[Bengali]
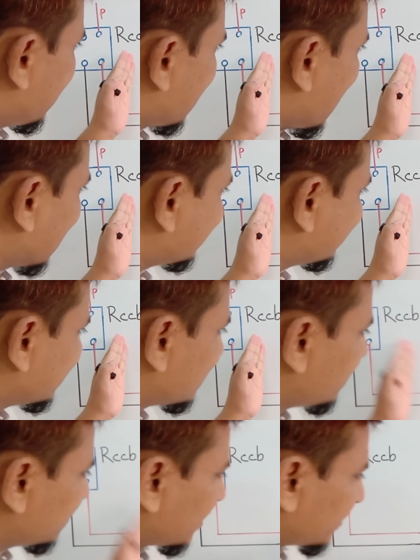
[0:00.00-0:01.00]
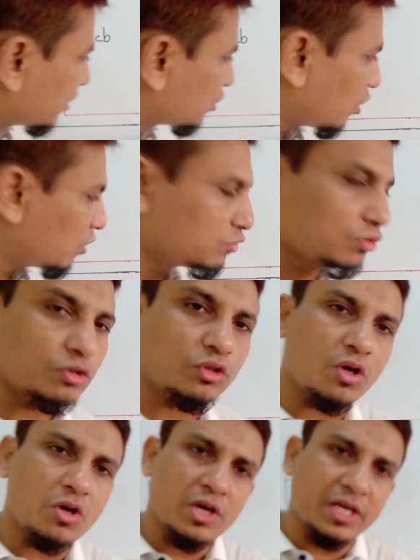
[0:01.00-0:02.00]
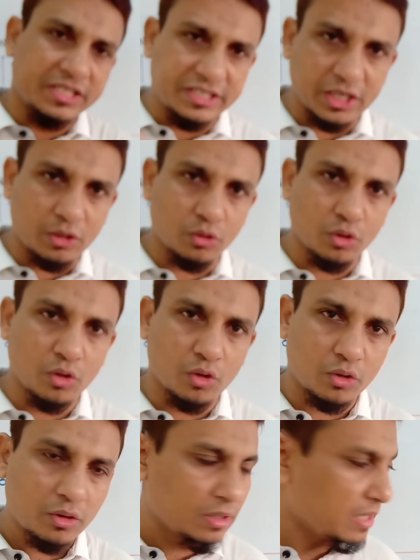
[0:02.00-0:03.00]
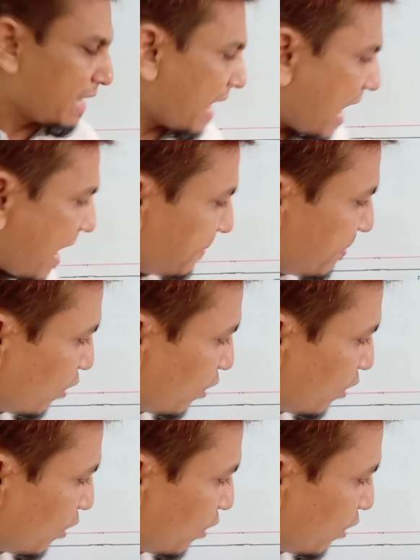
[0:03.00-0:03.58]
এই আর সিসিবির সাথে সংযুক্ত যে কোনো লোড আমি